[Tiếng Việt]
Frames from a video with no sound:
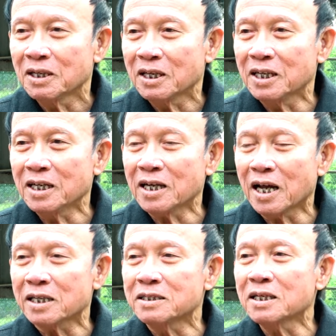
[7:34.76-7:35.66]
đến
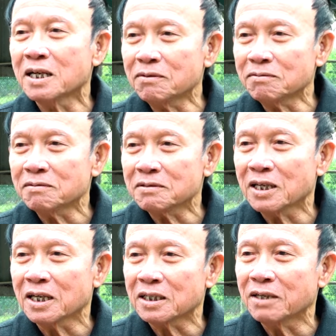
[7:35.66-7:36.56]
nay là dương cốc
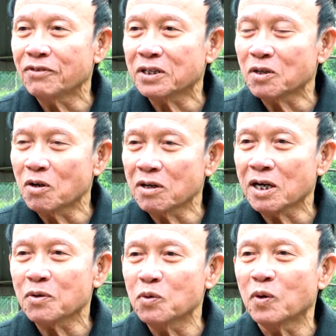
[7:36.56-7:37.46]
thì người ta vẫn có
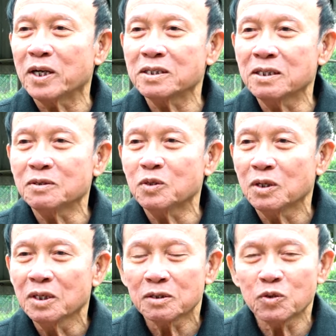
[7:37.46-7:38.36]
các cụ ngày xưa
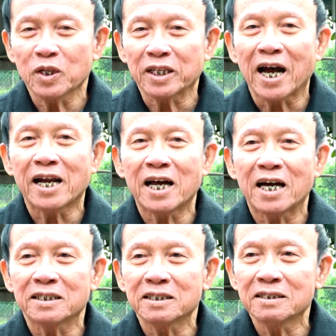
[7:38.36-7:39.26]
truyền tải
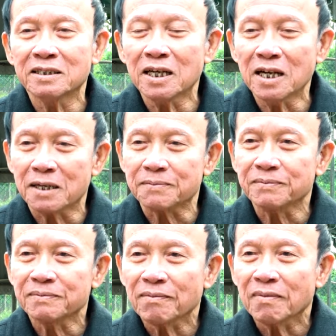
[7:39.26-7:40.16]
lại như thế này
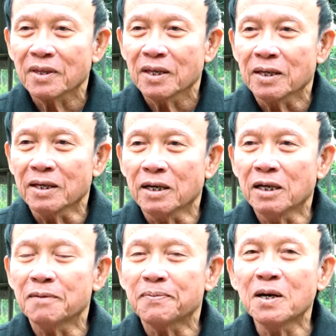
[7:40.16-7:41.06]
à,
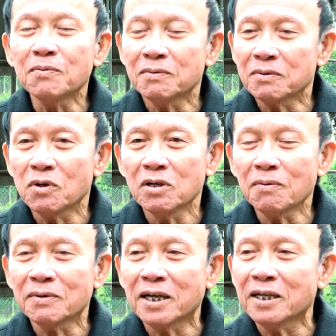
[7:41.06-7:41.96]
liệp cốc có
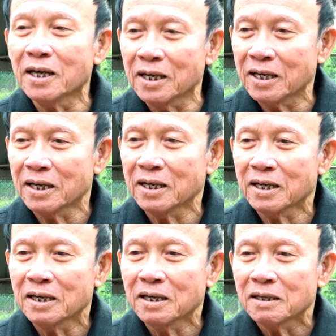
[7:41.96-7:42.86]
gốc cây đề
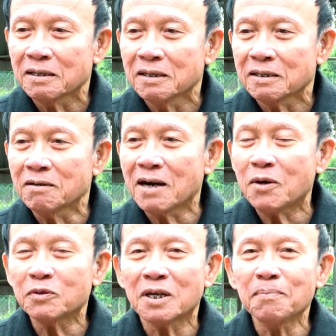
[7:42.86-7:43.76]
có
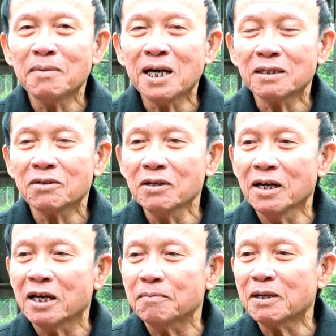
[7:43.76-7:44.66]
ao tắm mát có
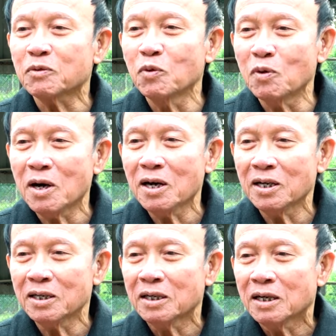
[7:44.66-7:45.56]
nghề bắt cua
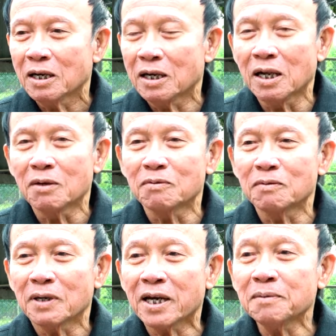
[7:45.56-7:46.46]

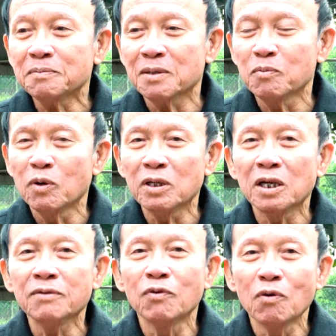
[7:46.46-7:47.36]
lòng em thì muốn
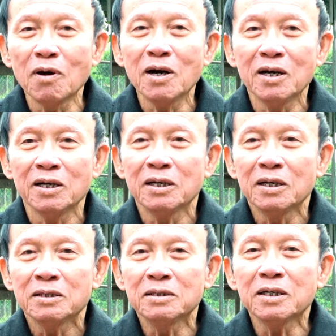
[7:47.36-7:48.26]
lấy vua
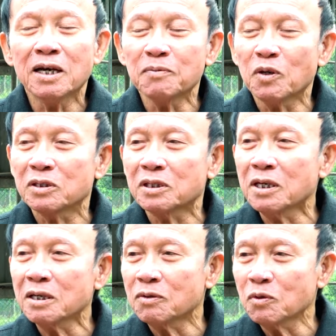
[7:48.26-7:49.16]
nhưng em còn
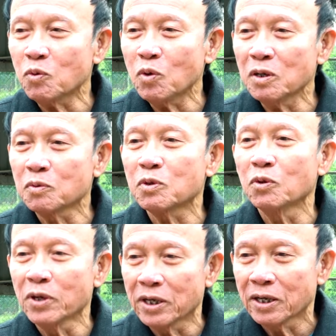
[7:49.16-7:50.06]
tiếc con cua đồng
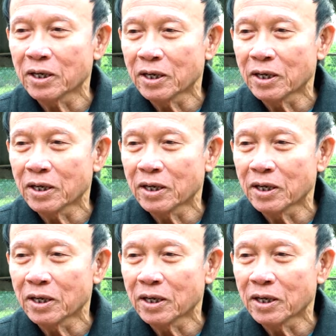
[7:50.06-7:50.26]
thùi